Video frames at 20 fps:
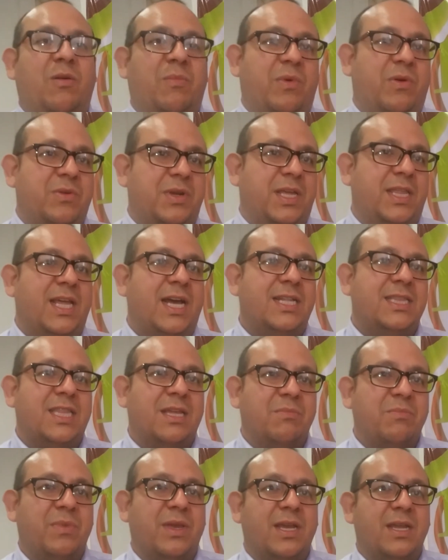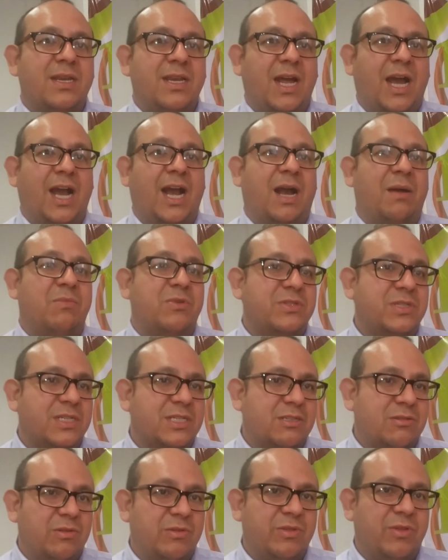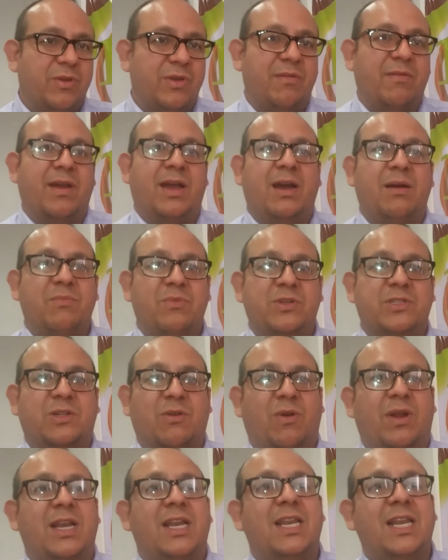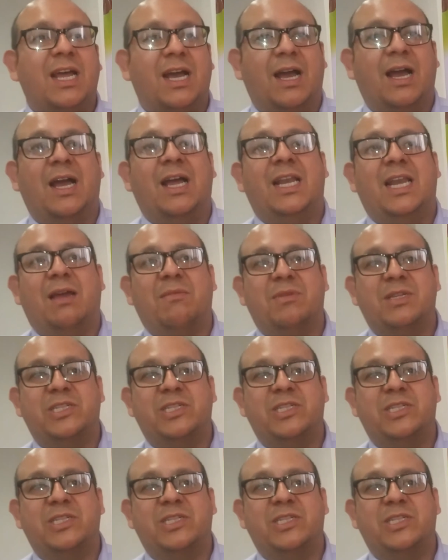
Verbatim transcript: como unidad también hagamos estudio y veamos cuál es la,